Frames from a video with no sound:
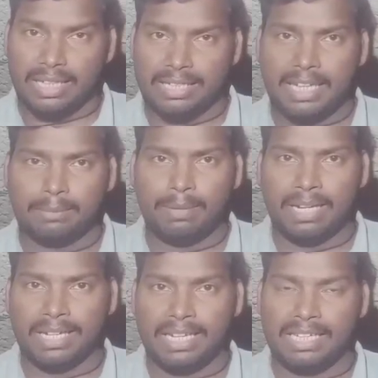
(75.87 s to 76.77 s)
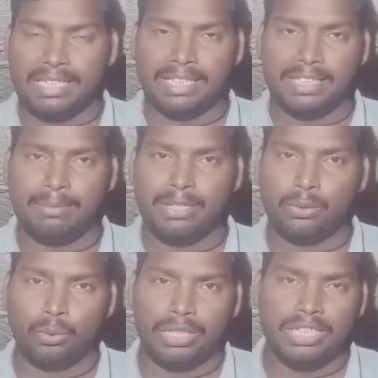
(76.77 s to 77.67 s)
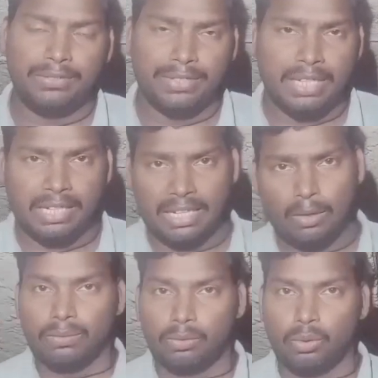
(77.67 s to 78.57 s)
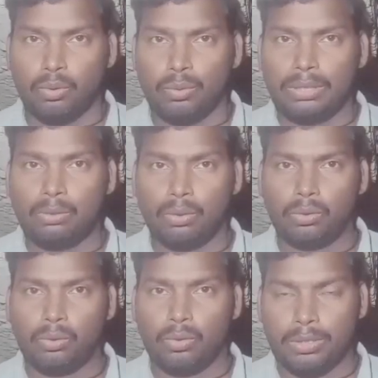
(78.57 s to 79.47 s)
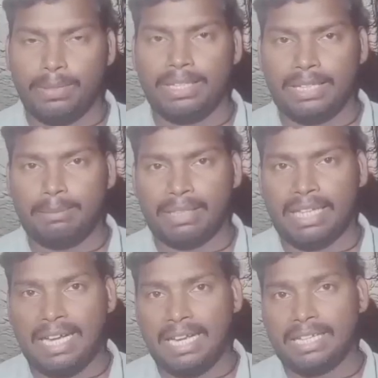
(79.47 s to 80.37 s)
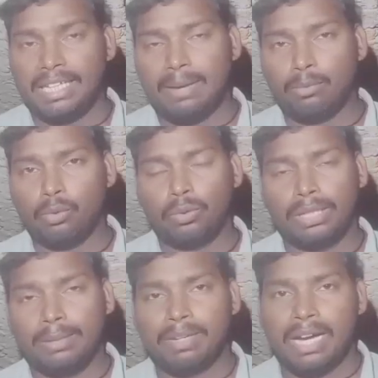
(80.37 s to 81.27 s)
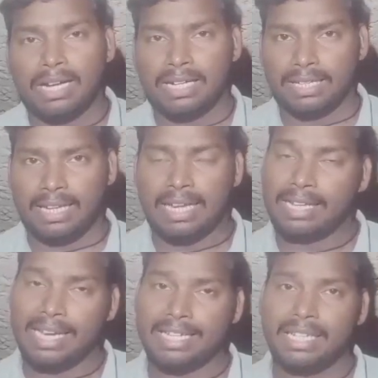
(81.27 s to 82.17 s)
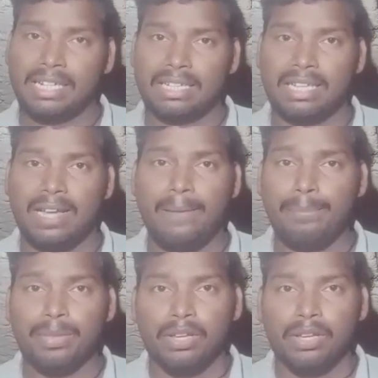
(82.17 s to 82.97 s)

नहीं जान पा रहे हैं जितने भी छोटे निवेशक हैं दोस्तों उनको तो कुछ भी नहीं पता है कि हमको क्लेम कहाँ करना है कैसे करना है